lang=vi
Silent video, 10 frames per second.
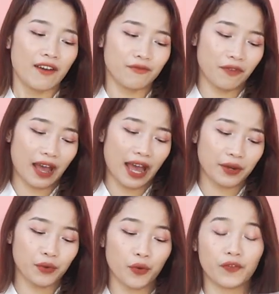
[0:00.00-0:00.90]

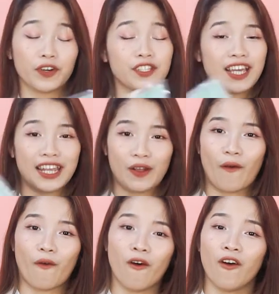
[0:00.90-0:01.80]
và đối với trẻ
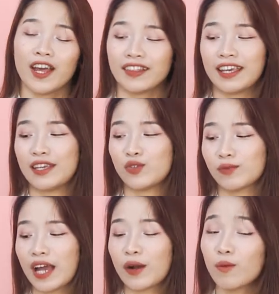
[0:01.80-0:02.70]
nhỏ thì
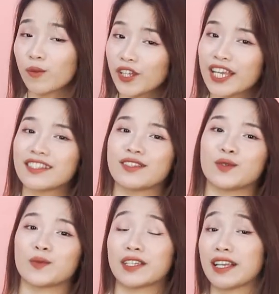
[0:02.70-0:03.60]
chúng ta cũng có thể sử
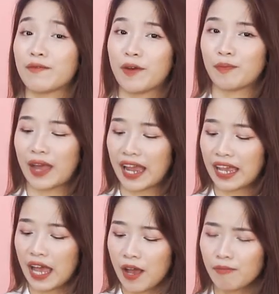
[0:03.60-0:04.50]
dụng được sản phẩm
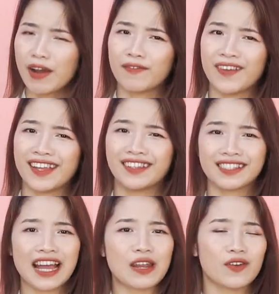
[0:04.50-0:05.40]
này bởi vì
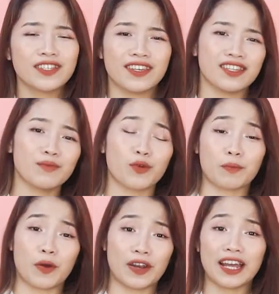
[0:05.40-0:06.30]
thực ra nó chỉ như một
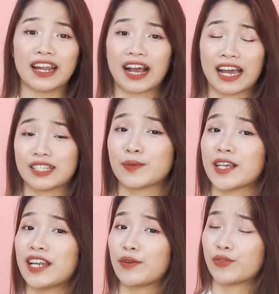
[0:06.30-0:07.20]
món ăn hàng trong
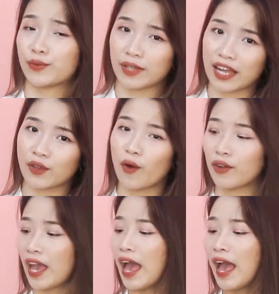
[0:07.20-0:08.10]
gia đình của chúng ta
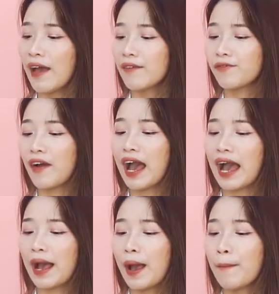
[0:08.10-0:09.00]
thôi
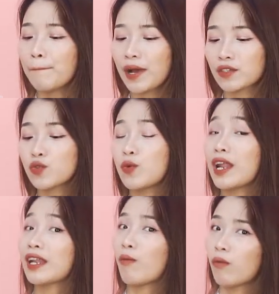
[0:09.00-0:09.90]
và mặc dù
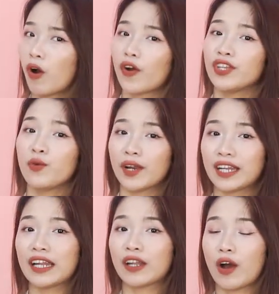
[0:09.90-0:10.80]
là đóng gói như anh
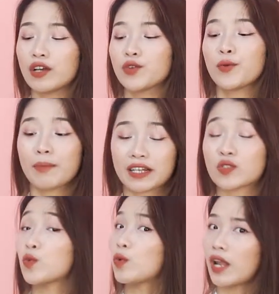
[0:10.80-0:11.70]
đã nói rồi mặc
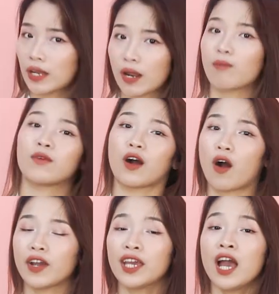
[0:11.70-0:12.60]
dù là đóng
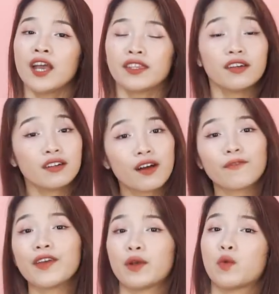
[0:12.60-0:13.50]
gói nhưng
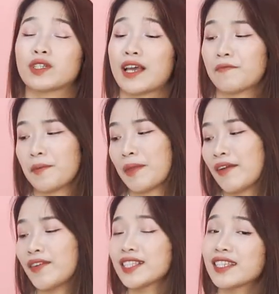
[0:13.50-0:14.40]
hương vị của sản phẩm
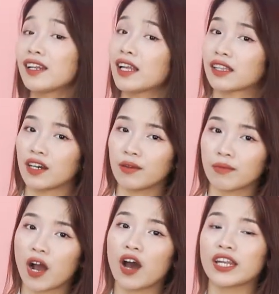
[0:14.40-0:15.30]
này vẫn rất là
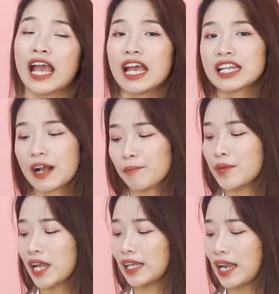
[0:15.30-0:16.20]
thơm ngon đặc
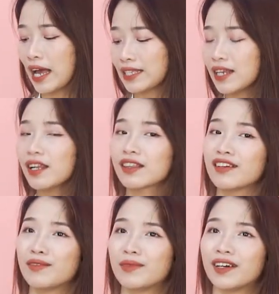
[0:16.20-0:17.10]
biệt là rất là
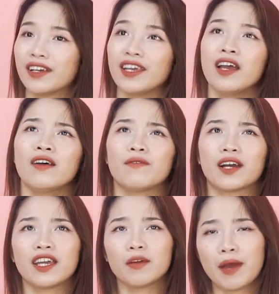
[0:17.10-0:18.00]
tươi mới và khi